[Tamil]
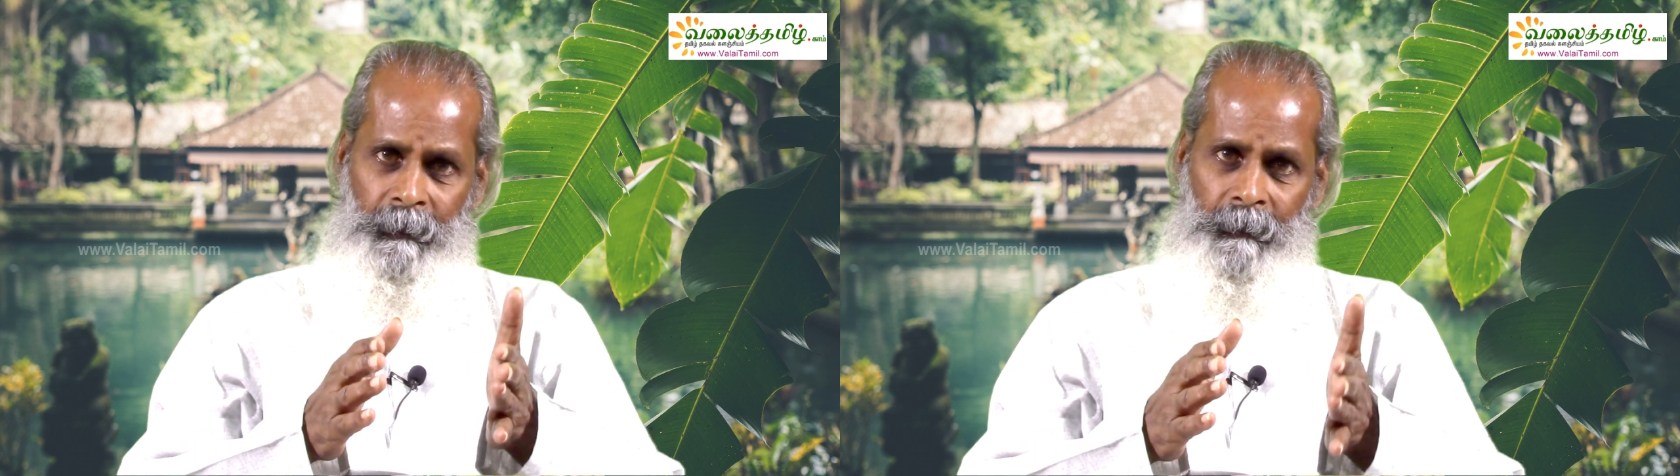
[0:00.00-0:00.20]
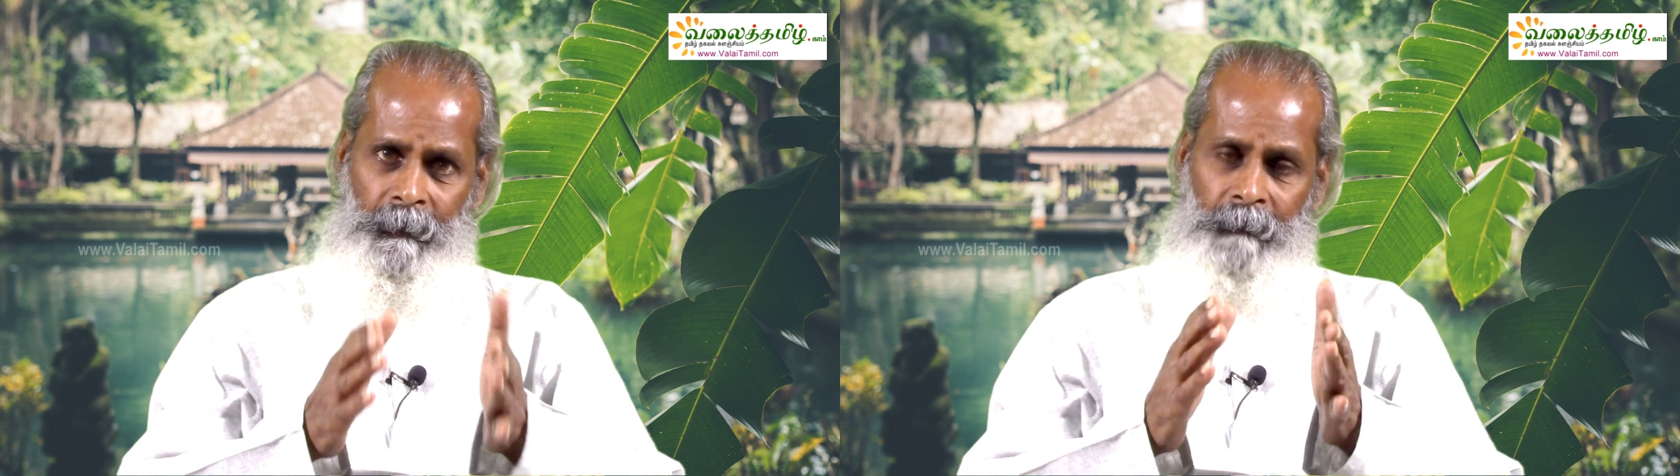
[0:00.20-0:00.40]

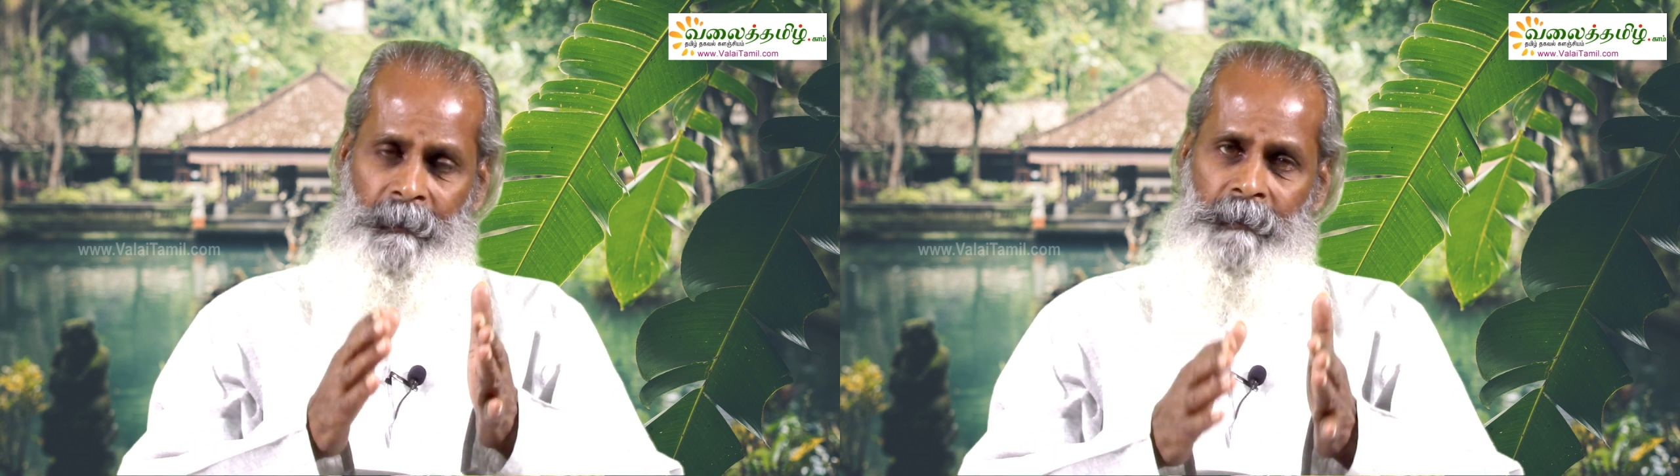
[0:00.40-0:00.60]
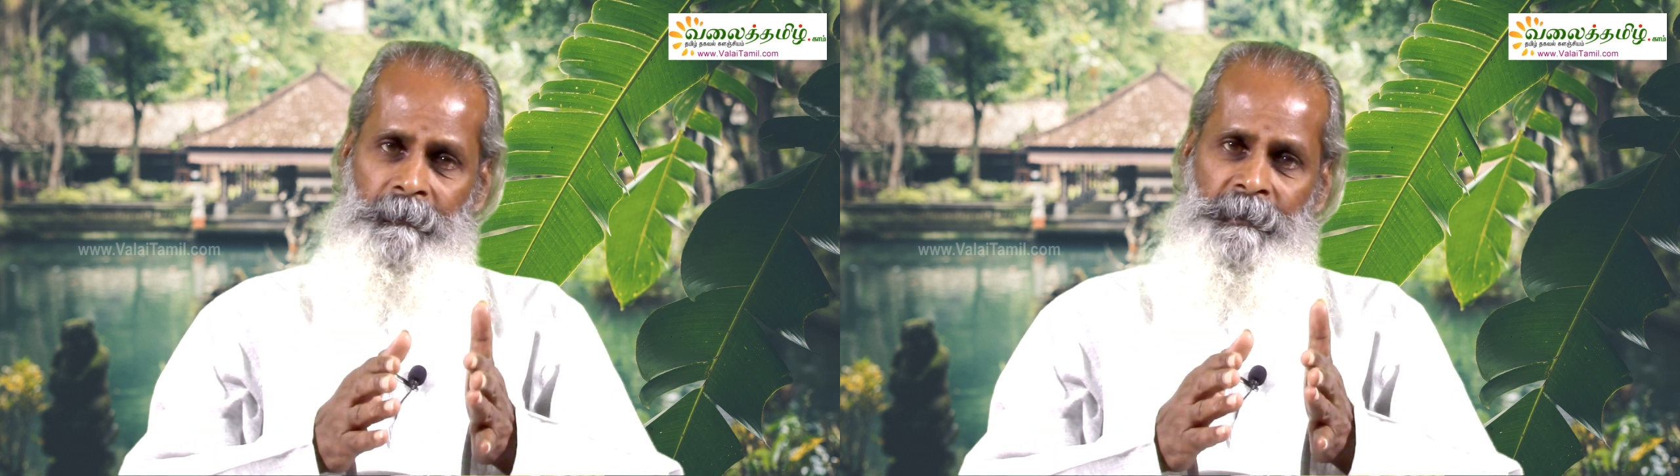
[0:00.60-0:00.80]
இயற்கை
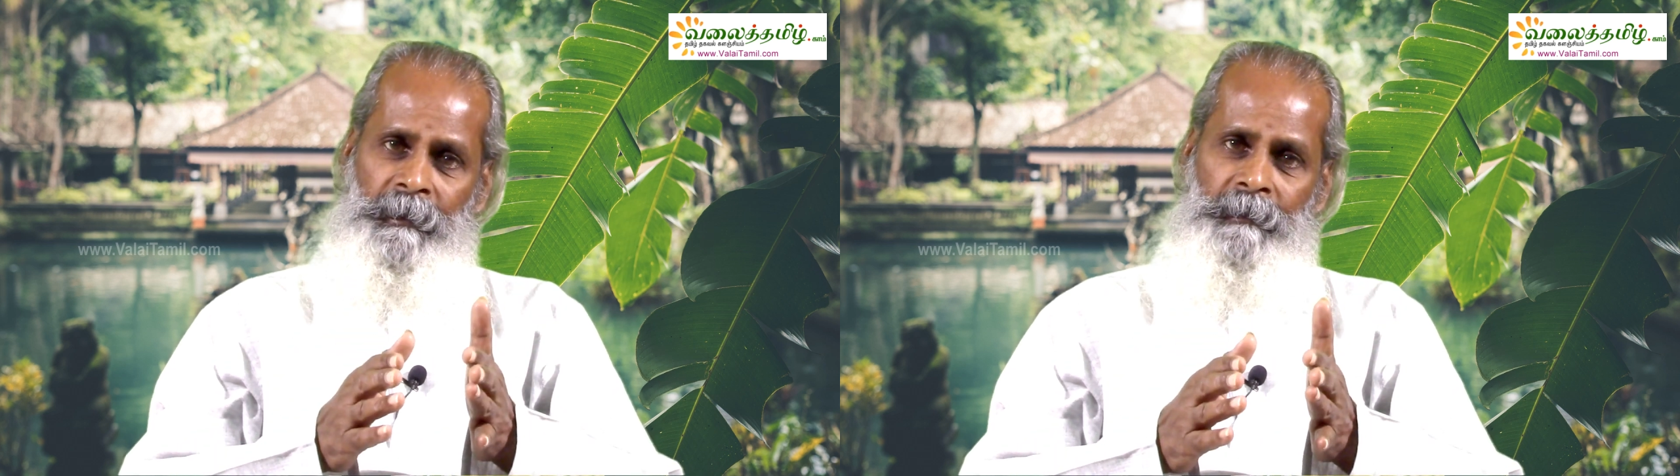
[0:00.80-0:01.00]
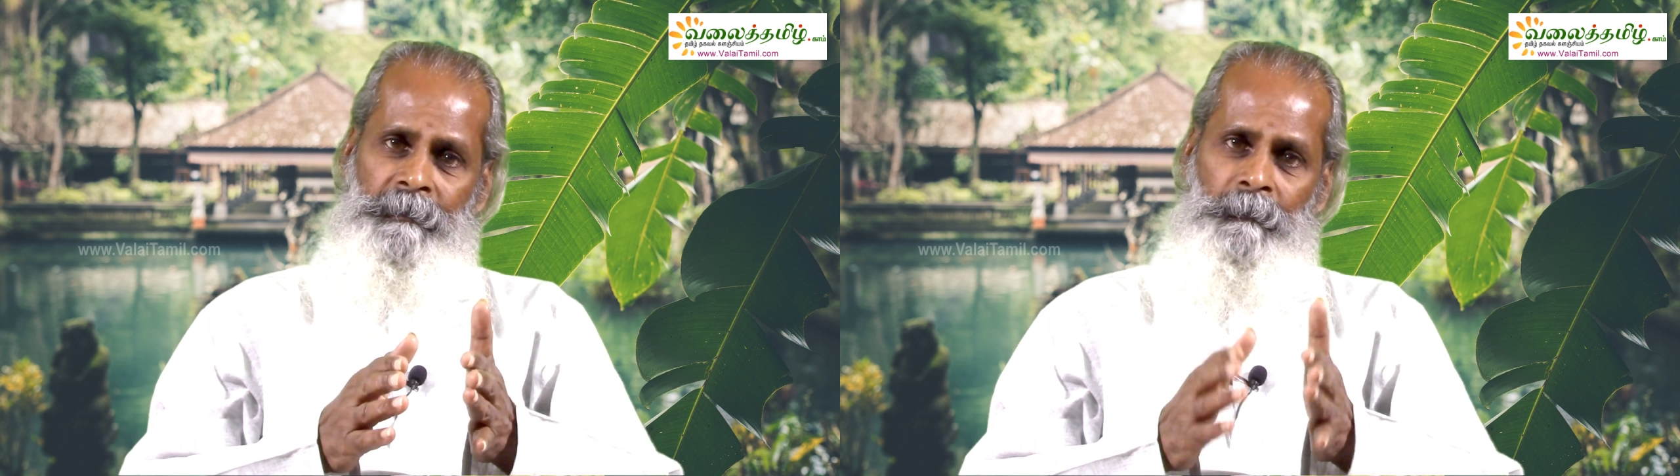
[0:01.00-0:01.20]
மருத்துவ
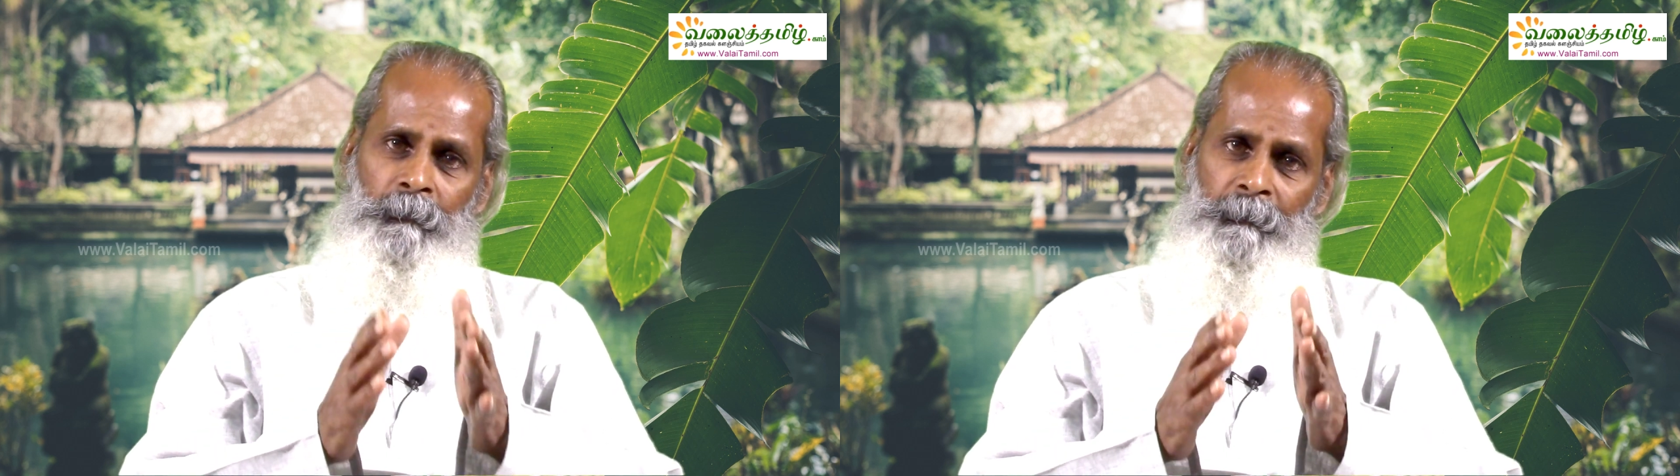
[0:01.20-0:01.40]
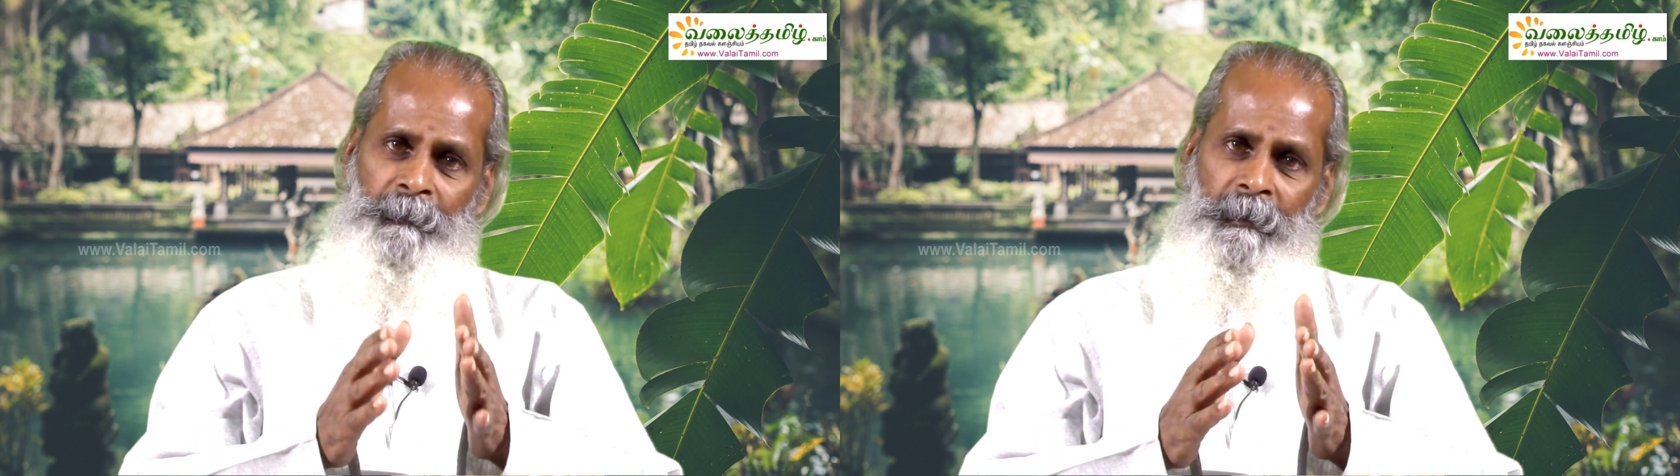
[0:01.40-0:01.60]
சங்கத்தில்
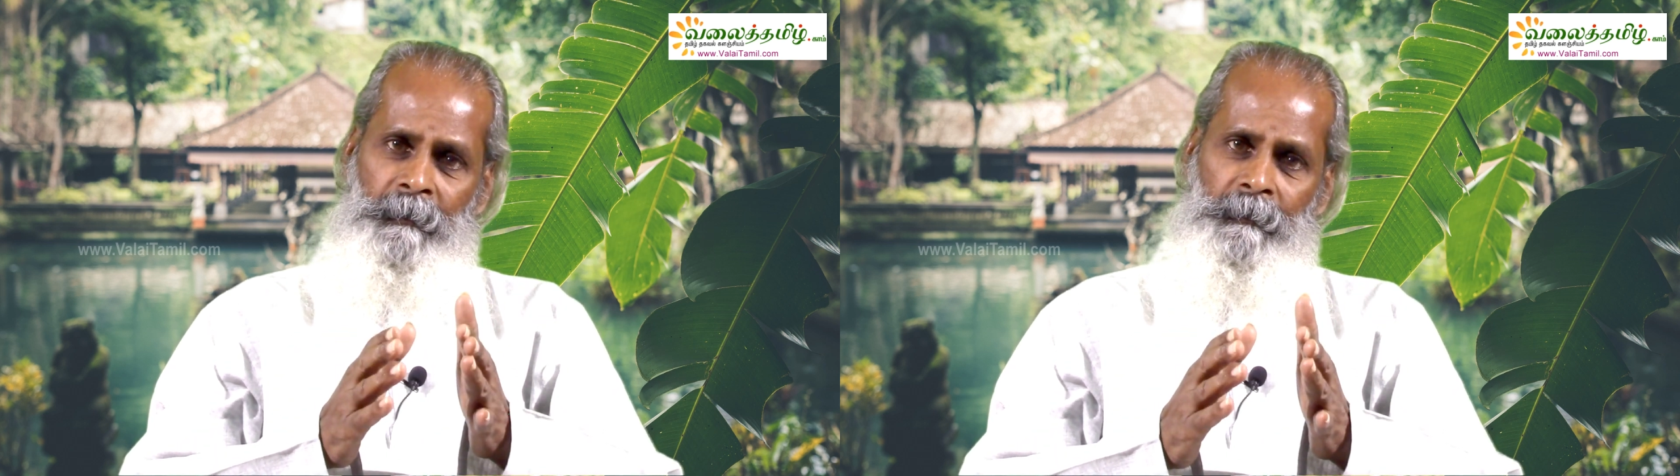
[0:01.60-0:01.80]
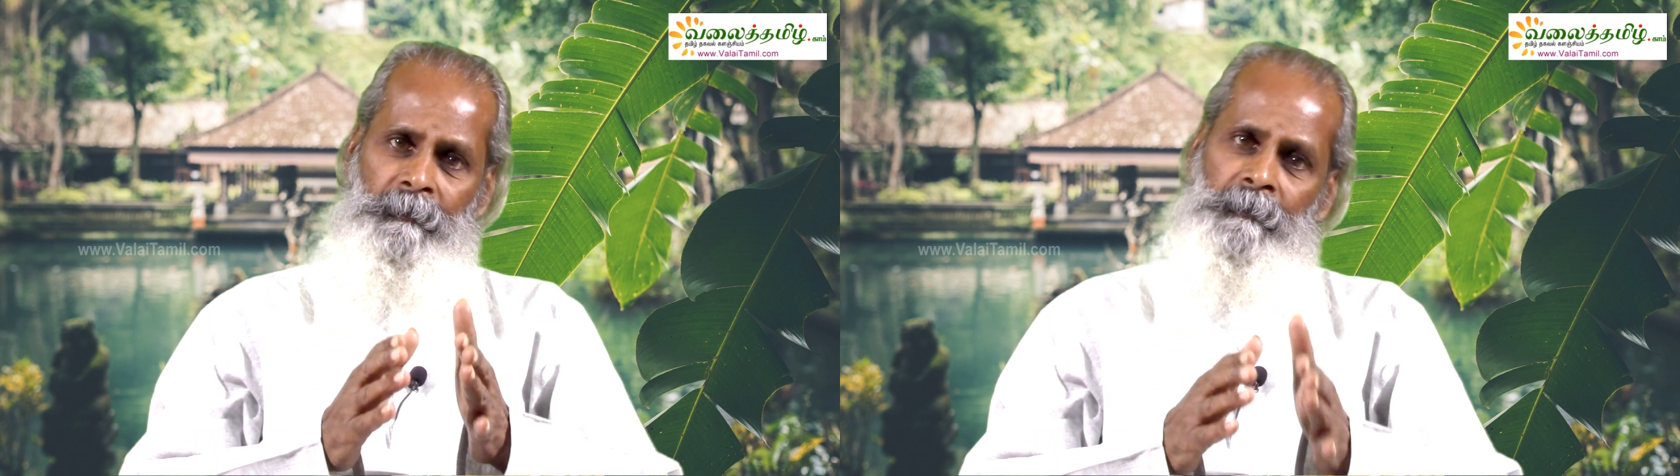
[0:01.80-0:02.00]
உறுப்பினர்